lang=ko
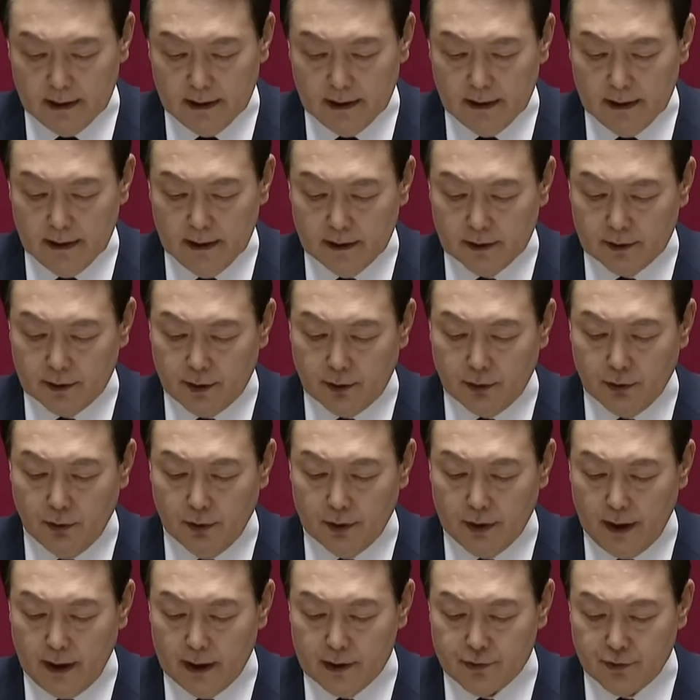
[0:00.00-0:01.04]
또 여러 가지
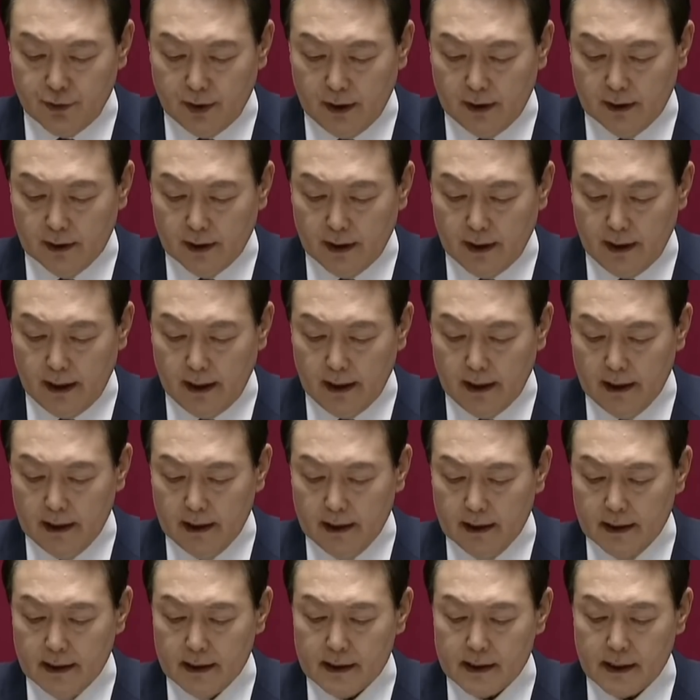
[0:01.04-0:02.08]
뭐 그
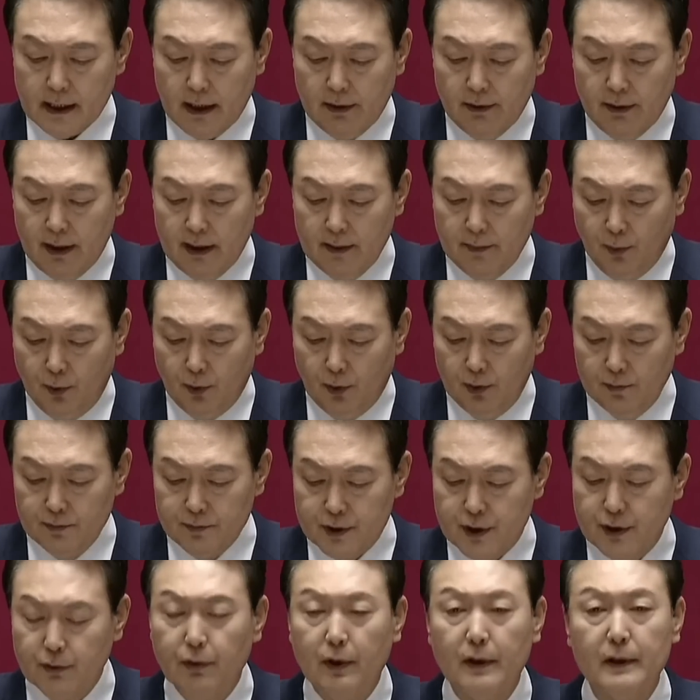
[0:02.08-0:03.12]
일정이나 또 특히
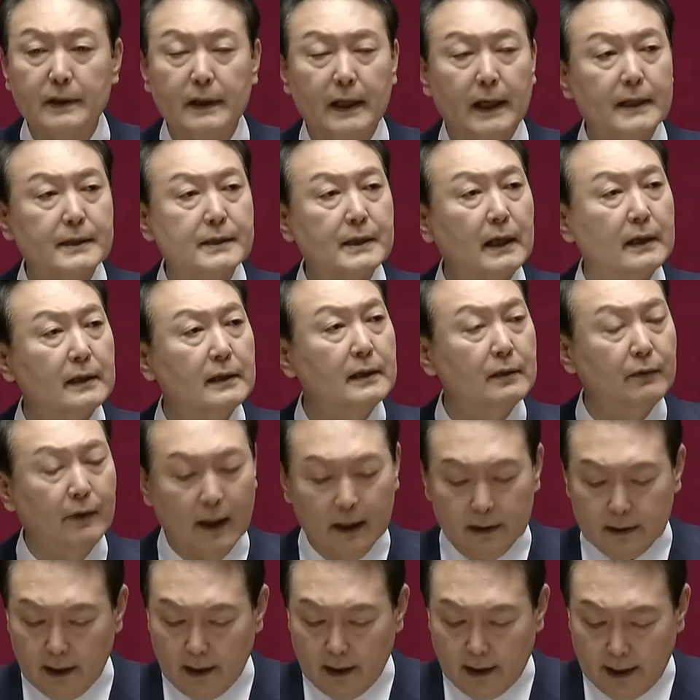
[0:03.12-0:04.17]
뭐 음. 새로운 대통령,
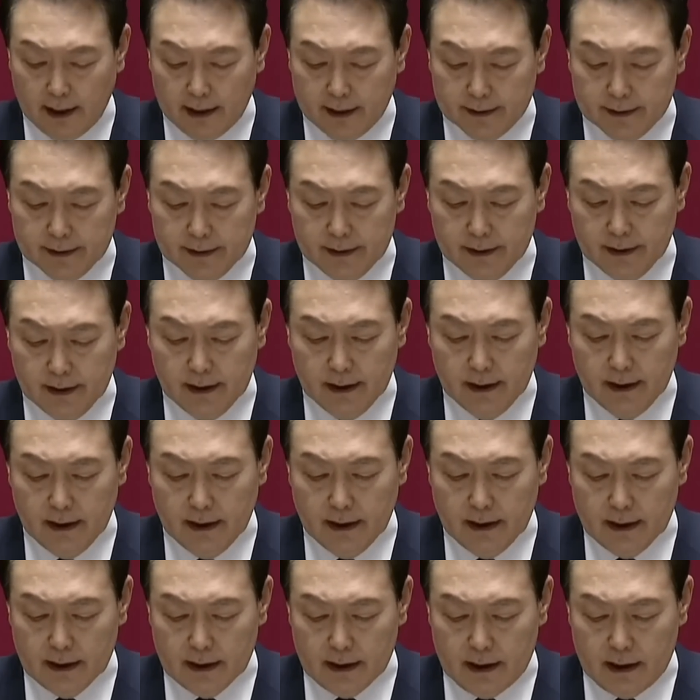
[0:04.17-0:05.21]
새로운 정부가 출범하면
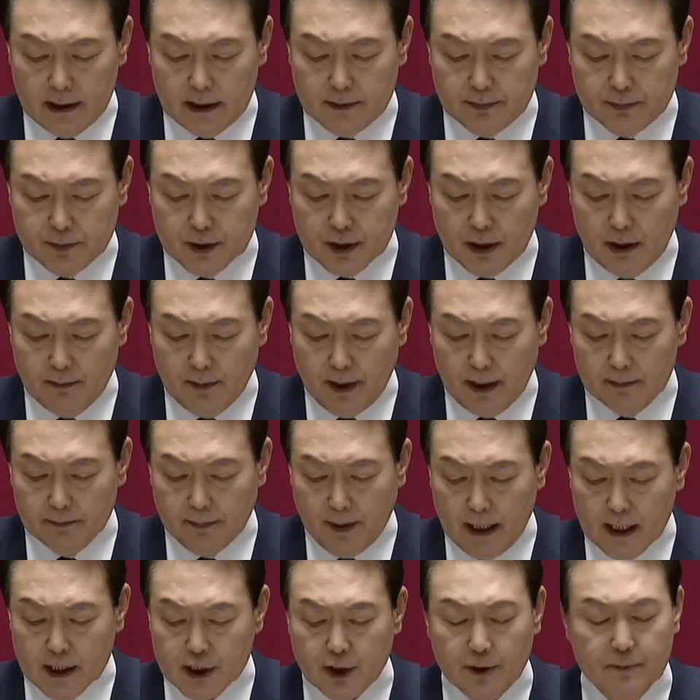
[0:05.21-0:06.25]
또 국회에 또
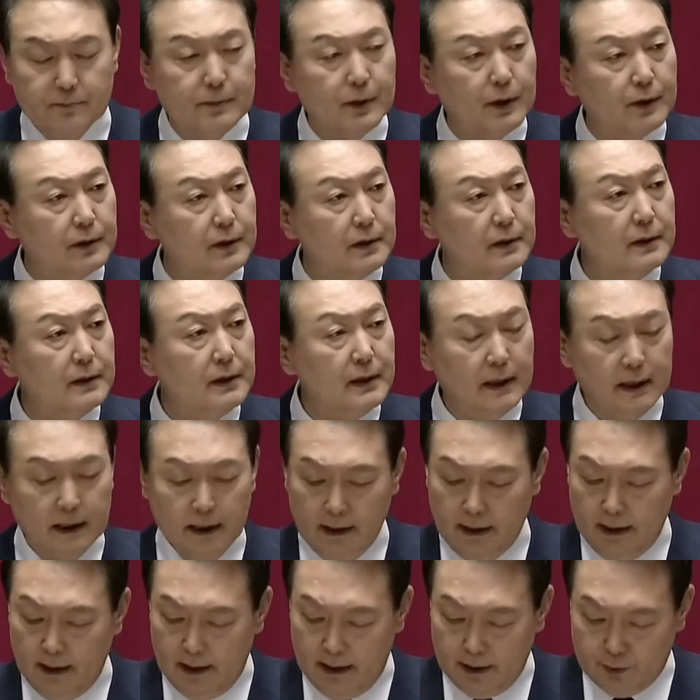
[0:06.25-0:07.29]
개원 인사
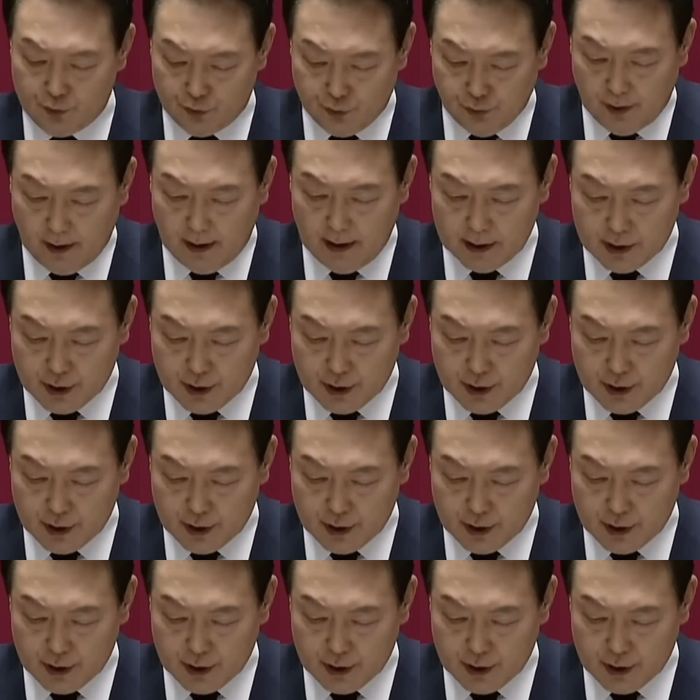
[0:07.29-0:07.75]
포함해 가지고 국회 개원 때도